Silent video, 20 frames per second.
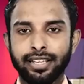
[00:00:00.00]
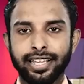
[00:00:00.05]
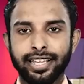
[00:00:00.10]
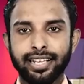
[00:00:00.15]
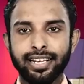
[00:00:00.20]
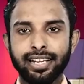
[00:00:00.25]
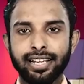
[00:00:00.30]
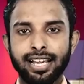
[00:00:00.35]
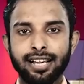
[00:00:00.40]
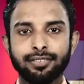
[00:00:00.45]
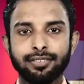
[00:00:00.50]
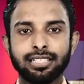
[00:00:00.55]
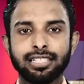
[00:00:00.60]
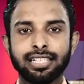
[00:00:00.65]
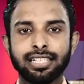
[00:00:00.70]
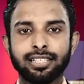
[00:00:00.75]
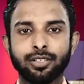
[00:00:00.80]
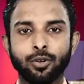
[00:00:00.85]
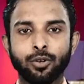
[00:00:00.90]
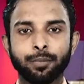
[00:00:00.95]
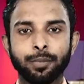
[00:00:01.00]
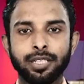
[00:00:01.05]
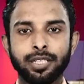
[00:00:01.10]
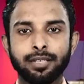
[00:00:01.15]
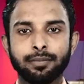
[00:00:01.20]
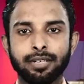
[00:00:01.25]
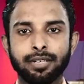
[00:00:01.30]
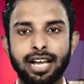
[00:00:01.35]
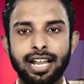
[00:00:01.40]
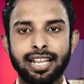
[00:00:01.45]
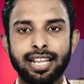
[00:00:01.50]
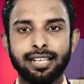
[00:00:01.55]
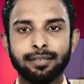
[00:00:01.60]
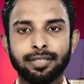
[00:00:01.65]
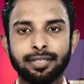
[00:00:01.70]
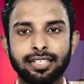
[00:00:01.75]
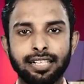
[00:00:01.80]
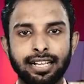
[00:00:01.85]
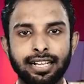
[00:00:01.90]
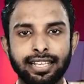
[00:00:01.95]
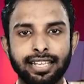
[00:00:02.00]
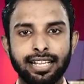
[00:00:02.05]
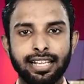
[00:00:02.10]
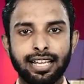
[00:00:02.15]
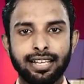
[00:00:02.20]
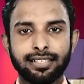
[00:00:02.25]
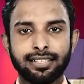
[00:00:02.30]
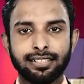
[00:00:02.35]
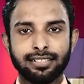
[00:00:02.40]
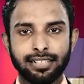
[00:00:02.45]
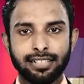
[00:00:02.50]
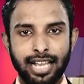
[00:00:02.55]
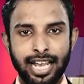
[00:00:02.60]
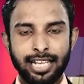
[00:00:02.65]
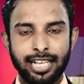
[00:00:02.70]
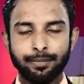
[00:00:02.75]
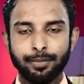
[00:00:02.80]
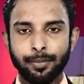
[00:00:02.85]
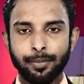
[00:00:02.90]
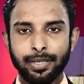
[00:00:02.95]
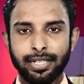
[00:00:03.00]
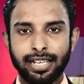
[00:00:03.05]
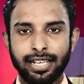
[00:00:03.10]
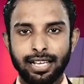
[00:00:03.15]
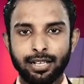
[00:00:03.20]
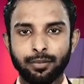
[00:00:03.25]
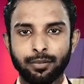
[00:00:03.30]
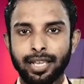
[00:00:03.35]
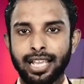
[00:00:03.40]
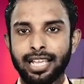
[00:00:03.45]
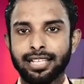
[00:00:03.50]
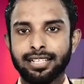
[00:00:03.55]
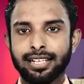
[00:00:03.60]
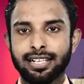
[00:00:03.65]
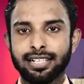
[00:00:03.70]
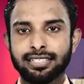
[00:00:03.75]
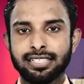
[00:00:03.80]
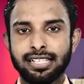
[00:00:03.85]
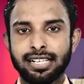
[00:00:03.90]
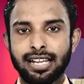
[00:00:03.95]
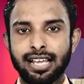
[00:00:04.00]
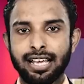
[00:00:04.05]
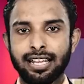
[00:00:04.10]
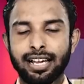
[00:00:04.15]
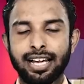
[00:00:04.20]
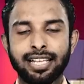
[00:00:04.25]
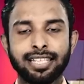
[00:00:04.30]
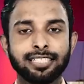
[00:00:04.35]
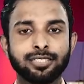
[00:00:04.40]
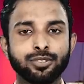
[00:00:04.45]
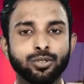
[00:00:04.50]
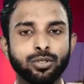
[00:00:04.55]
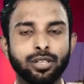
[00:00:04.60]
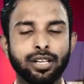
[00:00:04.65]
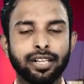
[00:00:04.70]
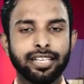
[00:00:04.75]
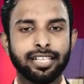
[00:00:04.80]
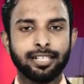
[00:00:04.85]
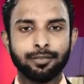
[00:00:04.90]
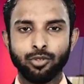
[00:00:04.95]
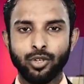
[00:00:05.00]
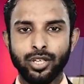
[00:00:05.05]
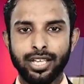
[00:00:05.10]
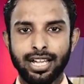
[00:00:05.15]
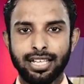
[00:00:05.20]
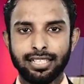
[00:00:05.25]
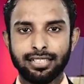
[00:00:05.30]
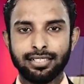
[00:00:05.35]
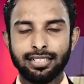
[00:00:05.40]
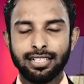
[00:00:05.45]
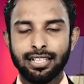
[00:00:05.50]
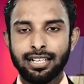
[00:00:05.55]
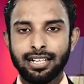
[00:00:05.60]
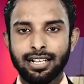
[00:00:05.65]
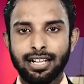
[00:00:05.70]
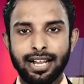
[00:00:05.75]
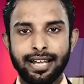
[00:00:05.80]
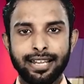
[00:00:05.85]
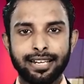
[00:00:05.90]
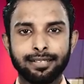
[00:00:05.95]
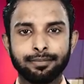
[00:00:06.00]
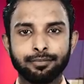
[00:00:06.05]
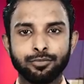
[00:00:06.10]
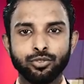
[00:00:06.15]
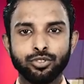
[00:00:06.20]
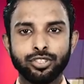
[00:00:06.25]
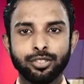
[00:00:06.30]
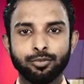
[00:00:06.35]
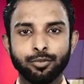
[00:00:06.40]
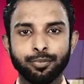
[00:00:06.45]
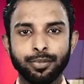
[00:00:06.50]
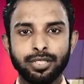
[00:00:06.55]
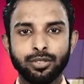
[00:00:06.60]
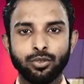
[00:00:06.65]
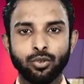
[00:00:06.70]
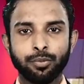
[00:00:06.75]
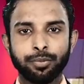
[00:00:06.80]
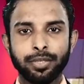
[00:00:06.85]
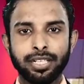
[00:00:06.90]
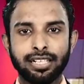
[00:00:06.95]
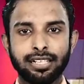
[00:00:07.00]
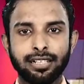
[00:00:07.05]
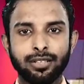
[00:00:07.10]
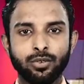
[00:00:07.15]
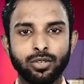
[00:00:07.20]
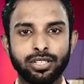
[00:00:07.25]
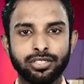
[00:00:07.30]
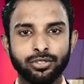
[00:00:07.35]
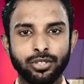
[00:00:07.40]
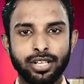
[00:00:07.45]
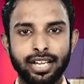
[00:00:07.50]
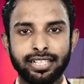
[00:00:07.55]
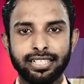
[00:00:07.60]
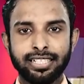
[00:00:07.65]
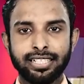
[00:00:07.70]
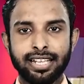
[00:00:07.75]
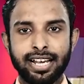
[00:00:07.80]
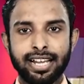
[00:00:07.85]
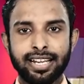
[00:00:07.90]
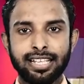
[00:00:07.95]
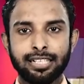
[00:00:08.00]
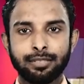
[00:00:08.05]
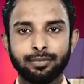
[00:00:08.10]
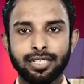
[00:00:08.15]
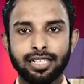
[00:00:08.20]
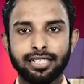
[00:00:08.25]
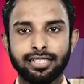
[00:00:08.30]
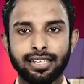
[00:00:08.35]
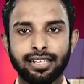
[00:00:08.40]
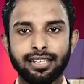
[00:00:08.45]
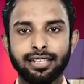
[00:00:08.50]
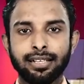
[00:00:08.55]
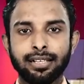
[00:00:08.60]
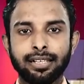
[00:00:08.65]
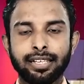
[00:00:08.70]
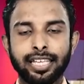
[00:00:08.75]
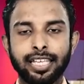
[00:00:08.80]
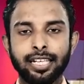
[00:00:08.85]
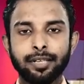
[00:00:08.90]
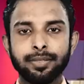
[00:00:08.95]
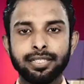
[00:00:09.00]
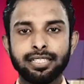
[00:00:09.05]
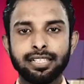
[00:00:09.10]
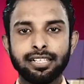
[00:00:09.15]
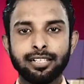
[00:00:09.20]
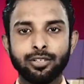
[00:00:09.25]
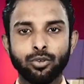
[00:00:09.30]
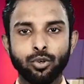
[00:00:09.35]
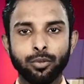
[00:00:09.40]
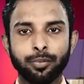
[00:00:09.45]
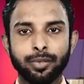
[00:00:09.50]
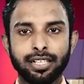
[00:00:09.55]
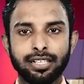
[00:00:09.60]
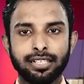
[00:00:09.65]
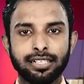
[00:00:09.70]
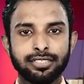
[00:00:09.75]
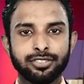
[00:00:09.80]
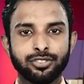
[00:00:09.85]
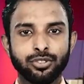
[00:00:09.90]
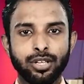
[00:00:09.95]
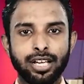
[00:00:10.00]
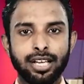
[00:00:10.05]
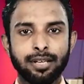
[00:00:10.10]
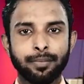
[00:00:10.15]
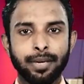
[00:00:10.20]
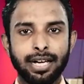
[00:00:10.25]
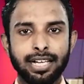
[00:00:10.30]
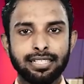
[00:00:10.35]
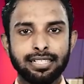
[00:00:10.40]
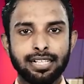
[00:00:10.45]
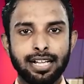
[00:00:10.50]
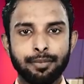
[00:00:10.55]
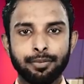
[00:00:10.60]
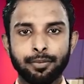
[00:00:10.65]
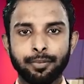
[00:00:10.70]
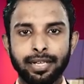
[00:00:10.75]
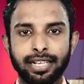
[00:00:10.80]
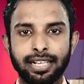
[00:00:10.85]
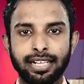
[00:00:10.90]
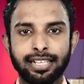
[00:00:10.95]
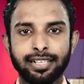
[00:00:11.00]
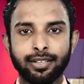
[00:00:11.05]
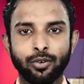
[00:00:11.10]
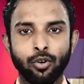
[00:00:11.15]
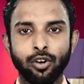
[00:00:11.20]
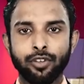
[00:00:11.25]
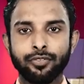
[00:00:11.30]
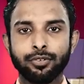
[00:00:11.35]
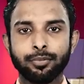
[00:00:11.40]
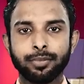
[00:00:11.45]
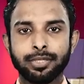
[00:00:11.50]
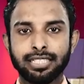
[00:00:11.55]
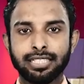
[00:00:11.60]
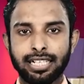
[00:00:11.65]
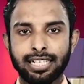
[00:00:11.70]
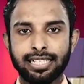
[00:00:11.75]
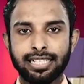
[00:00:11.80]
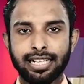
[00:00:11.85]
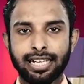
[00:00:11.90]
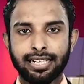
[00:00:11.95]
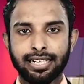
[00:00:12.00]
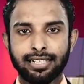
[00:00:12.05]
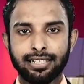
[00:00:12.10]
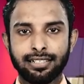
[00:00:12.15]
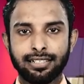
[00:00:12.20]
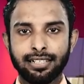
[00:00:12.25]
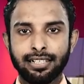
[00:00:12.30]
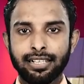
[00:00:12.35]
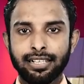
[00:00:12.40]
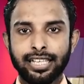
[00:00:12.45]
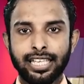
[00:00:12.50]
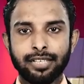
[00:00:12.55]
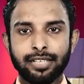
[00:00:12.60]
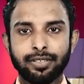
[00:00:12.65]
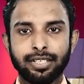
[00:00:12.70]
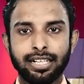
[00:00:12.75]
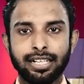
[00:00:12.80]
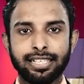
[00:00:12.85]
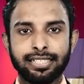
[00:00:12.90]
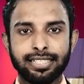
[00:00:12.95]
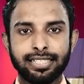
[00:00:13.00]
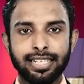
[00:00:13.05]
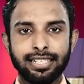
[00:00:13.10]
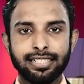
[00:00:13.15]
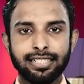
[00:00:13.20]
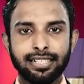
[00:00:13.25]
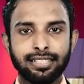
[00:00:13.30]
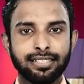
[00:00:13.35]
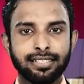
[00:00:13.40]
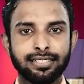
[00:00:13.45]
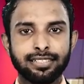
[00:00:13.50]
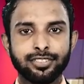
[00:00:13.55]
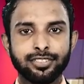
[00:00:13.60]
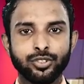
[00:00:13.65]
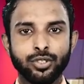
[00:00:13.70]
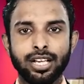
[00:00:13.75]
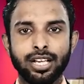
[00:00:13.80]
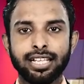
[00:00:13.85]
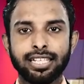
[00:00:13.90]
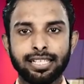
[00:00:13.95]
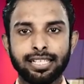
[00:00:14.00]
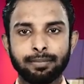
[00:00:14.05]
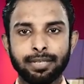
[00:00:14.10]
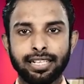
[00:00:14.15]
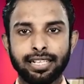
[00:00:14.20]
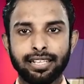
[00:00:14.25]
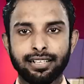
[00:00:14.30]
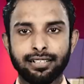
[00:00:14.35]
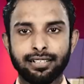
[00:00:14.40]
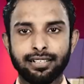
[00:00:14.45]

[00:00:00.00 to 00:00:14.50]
இரண்டாவது இந்த ஒப்பந்தம் நாடாளுமன்ற அங்கீகாரத்துக்கு அனுப்பப்பட்டாலும் எதிர்க்கட்சிகளால் அதை தூட்கடிக்க முடியாது காரணம் நூற்றி முப்பது உறுப்பினர்கள் உள்ள ஜுடானிய நாடாளுமன்றத்தில் இருபத்தி ரெண்டு உறுப்பினர்கள் ஜுடான் பாதுகாப்பு படைகளின் ஓய்வு பெற்ற அதிகாரிகள் இவர்களை தேர்ந்தெடுத்தது ஜுடானிய மன்னர்